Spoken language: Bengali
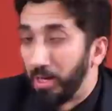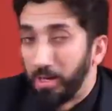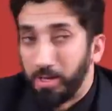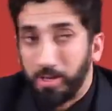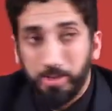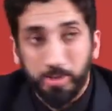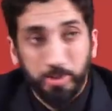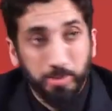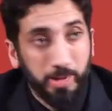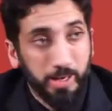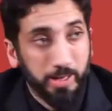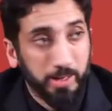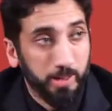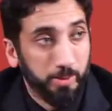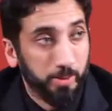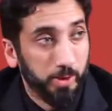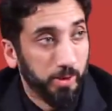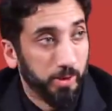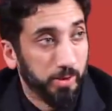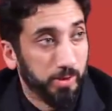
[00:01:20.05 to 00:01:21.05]
খারাপ এলাকা
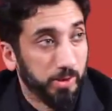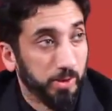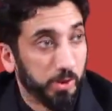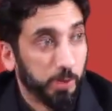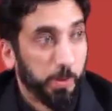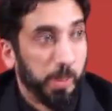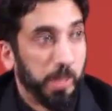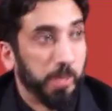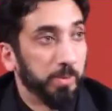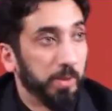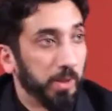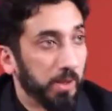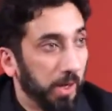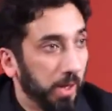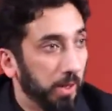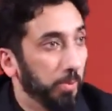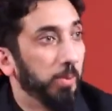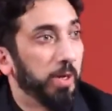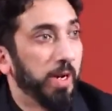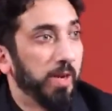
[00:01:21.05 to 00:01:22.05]
থেকে বের হয়ে যায়
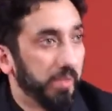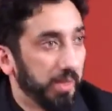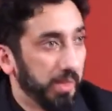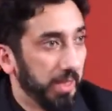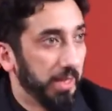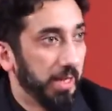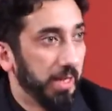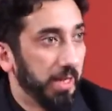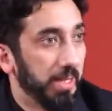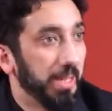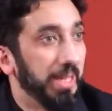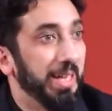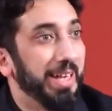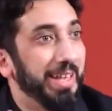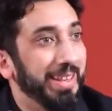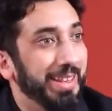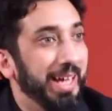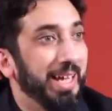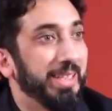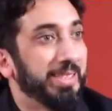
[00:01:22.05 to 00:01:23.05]
যেটাই করুক না কেন
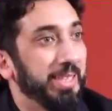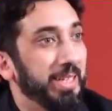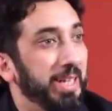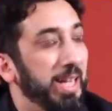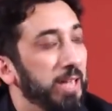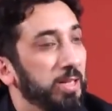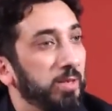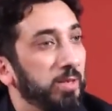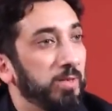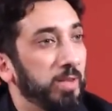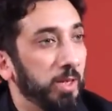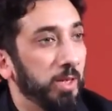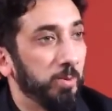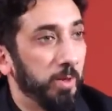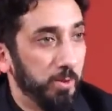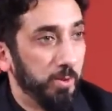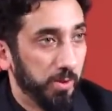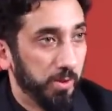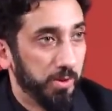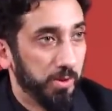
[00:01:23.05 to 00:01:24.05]
এর নাম হলো
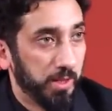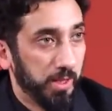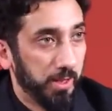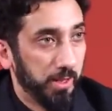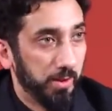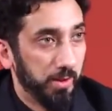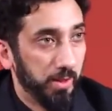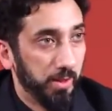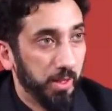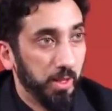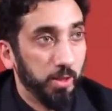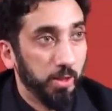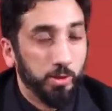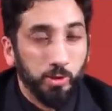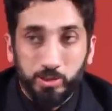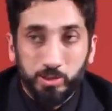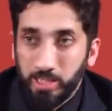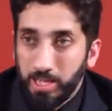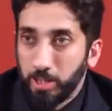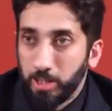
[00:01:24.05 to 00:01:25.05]
তাকুয়া বুঝতে পারছেন
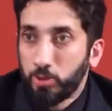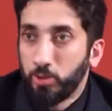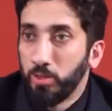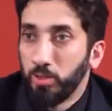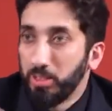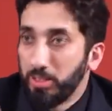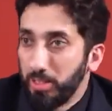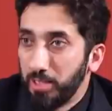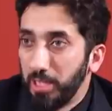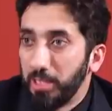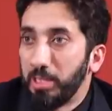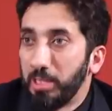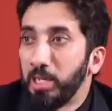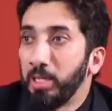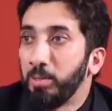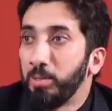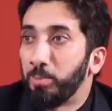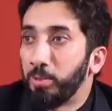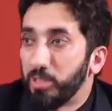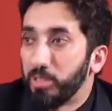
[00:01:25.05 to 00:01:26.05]
তাহলে নিজের
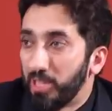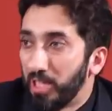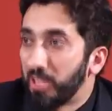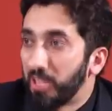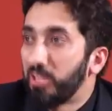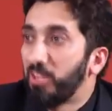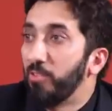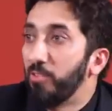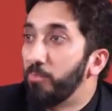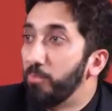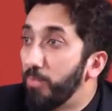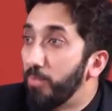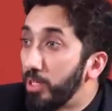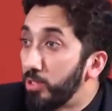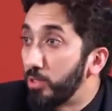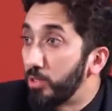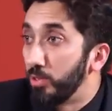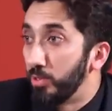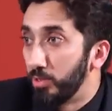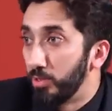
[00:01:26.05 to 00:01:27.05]
প্রতিরক্ষার জন্য যে
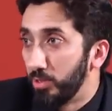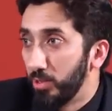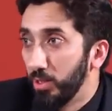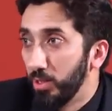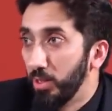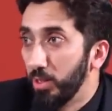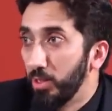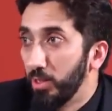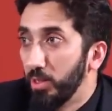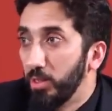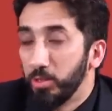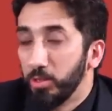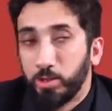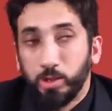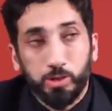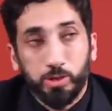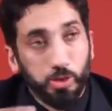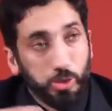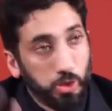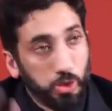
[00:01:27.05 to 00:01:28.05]
পদক্ষেপগুলো নেওয়া
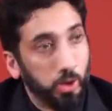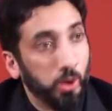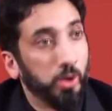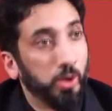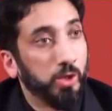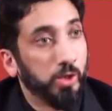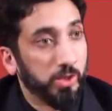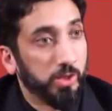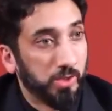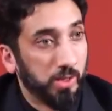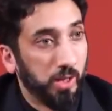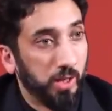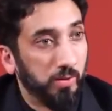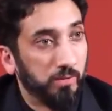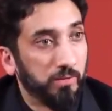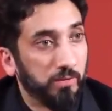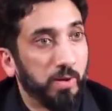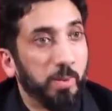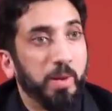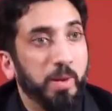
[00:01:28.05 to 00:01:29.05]
হয় তার নামই
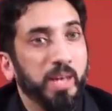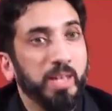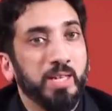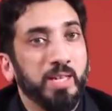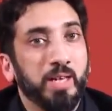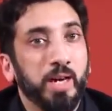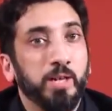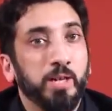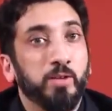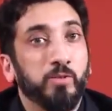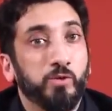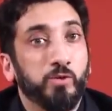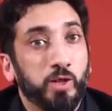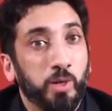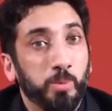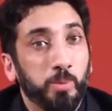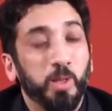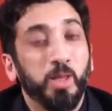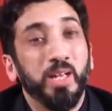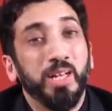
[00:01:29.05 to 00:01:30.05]
তাকোয়া যে কোনো
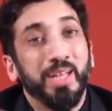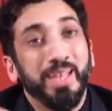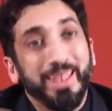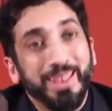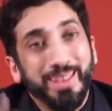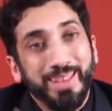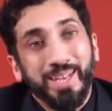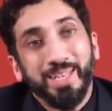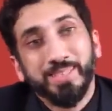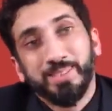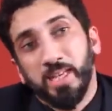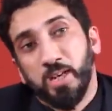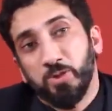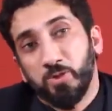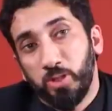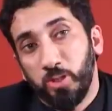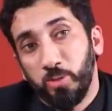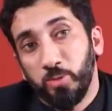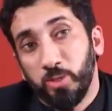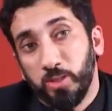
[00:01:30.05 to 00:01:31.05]
ধরনের সমস্যা থেকে নিজেকে
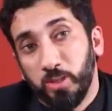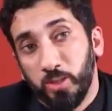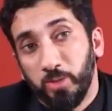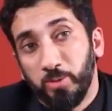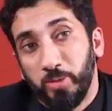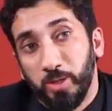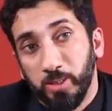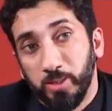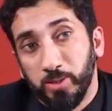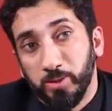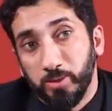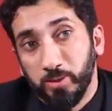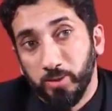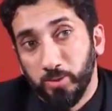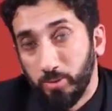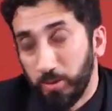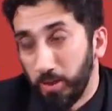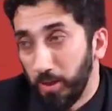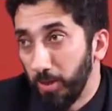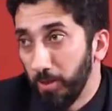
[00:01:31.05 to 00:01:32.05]
রক্ষা করার জন্য
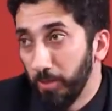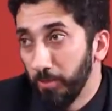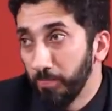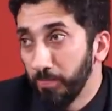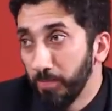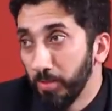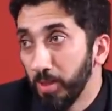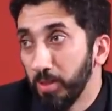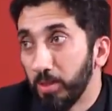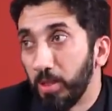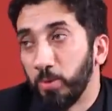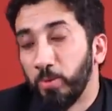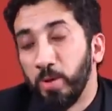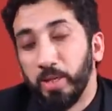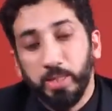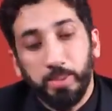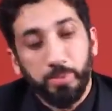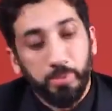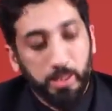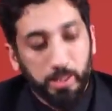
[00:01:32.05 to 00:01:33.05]
ব্যবস্থা গ্রহণ করার
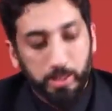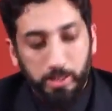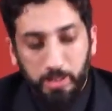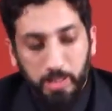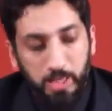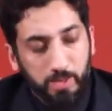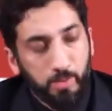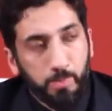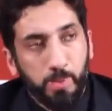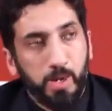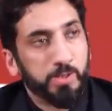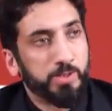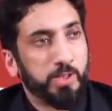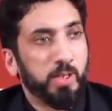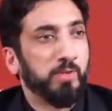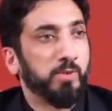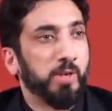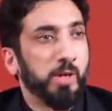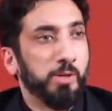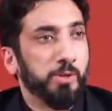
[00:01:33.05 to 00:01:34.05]
নামই হলো তাকোয়া
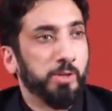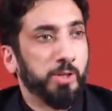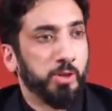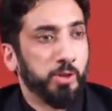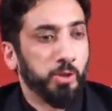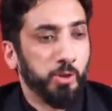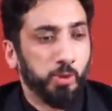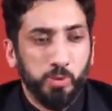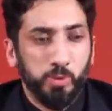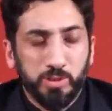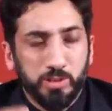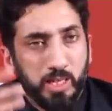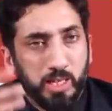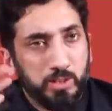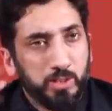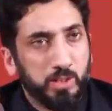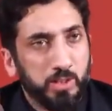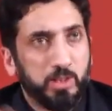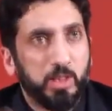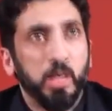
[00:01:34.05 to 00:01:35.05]
তাকোয়া ইতিবাচক
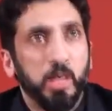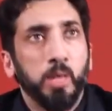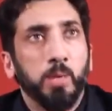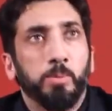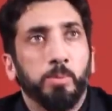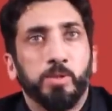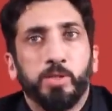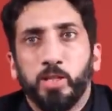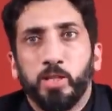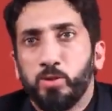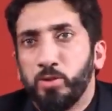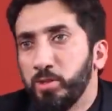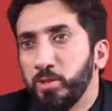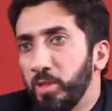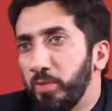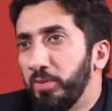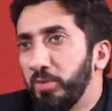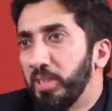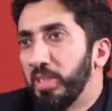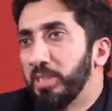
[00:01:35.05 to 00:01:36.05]
অর্থ প্রকাশ করতে পারে
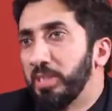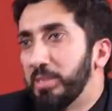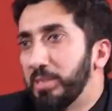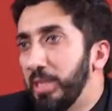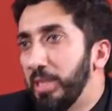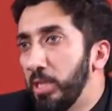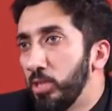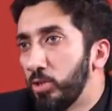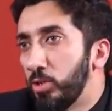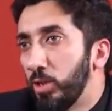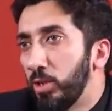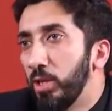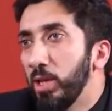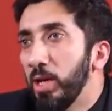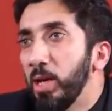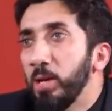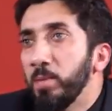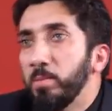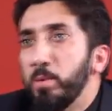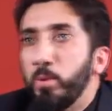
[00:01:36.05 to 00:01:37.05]
শুধু বিপদ থেকে
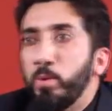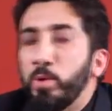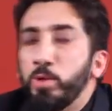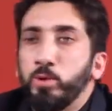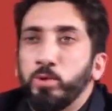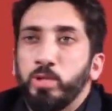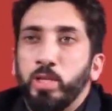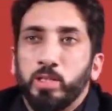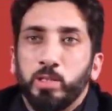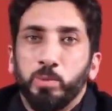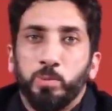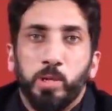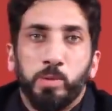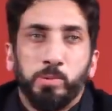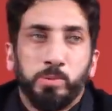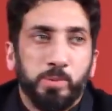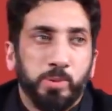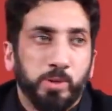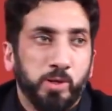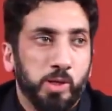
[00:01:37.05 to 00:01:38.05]
প্রতিরক্ষা নয় যখন
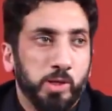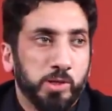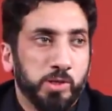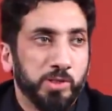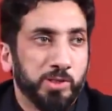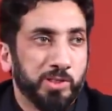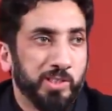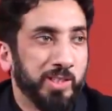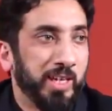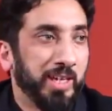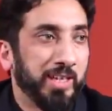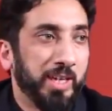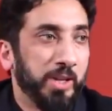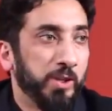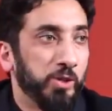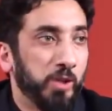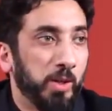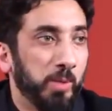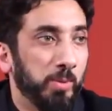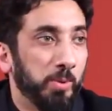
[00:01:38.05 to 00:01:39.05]
তুমি তোমার পিতার রাগ
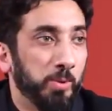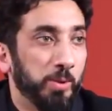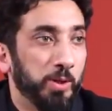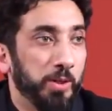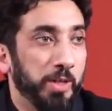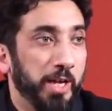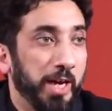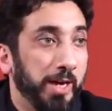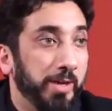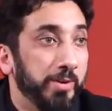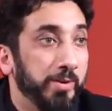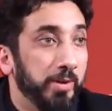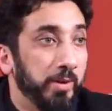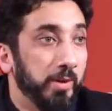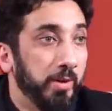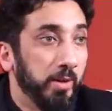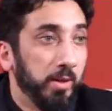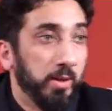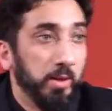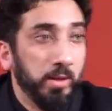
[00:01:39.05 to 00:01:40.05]
থেকে বাঁচতে পদক্ষেপ
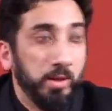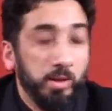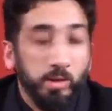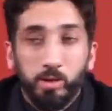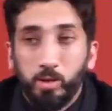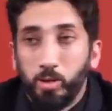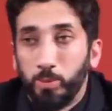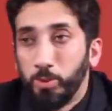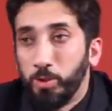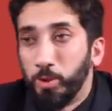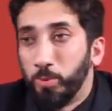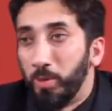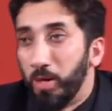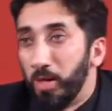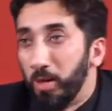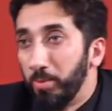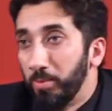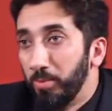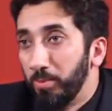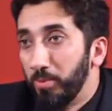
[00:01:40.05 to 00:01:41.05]
গ্রহণ করো মায়ের
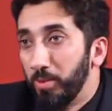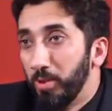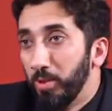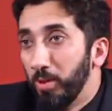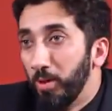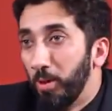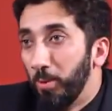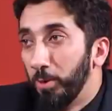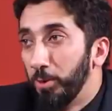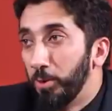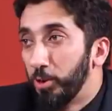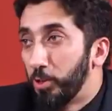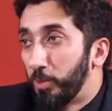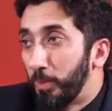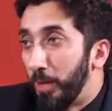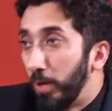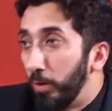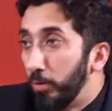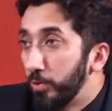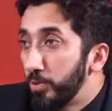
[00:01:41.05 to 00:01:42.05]
রাগ থেকে স্বামী
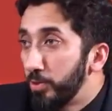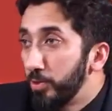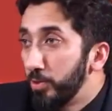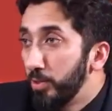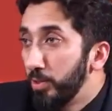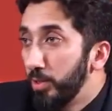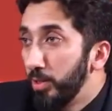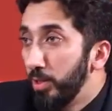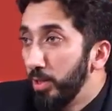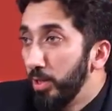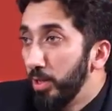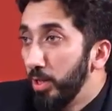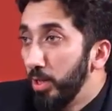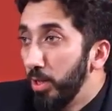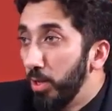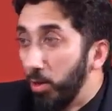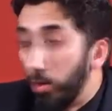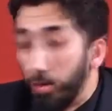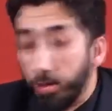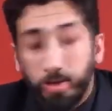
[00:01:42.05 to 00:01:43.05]
স্ত্রীর রাগ থেকে
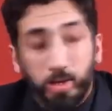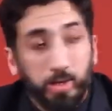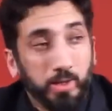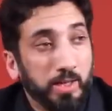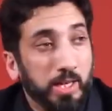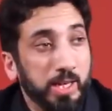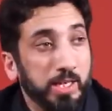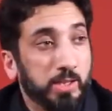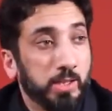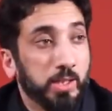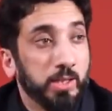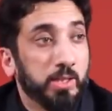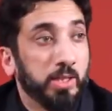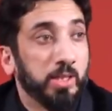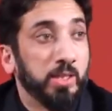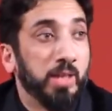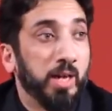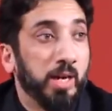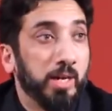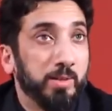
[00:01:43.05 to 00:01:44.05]
অথবা আজকের
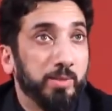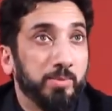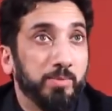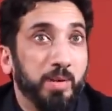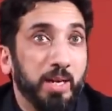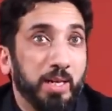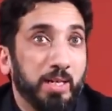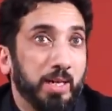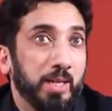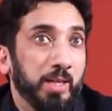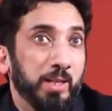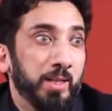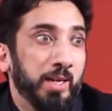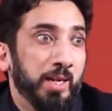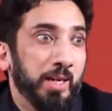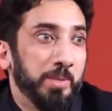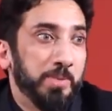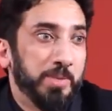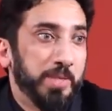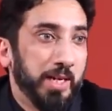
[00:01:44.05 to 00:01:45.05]
আলোচনার ক্ষেত্রে আল্লাহ যেন
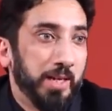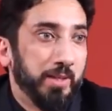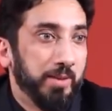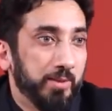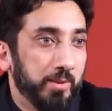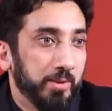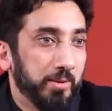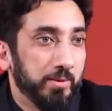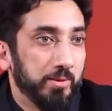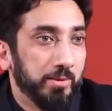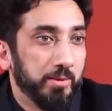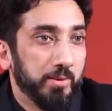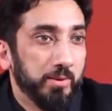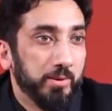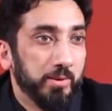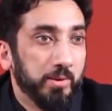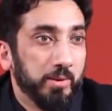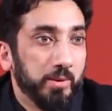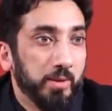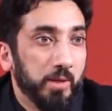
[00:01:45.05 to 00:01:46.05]
অসন্তুষ্ট না হয়